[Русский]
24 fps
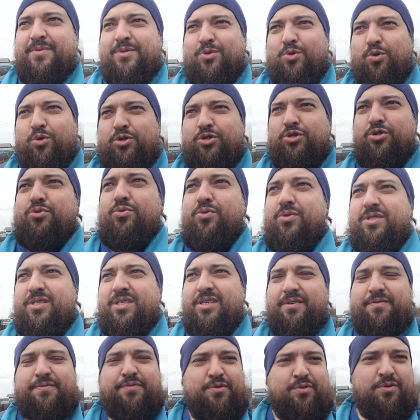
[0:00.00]
точную
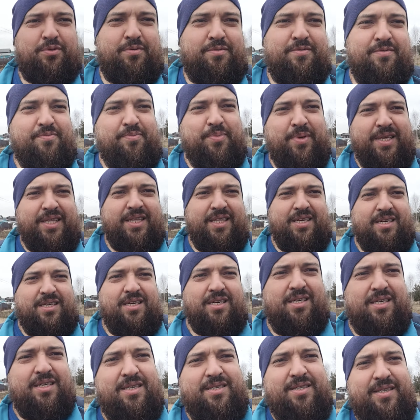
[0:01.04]
цифру в
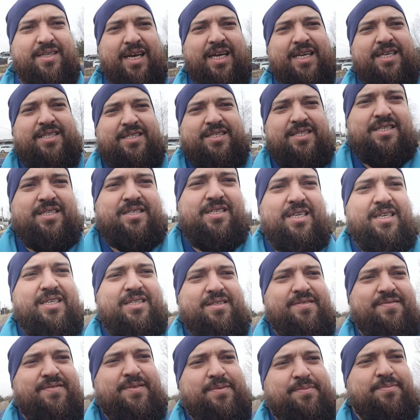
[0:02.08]
метрах дальности
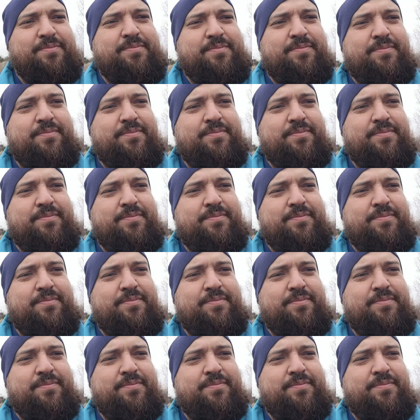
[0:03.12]
действия.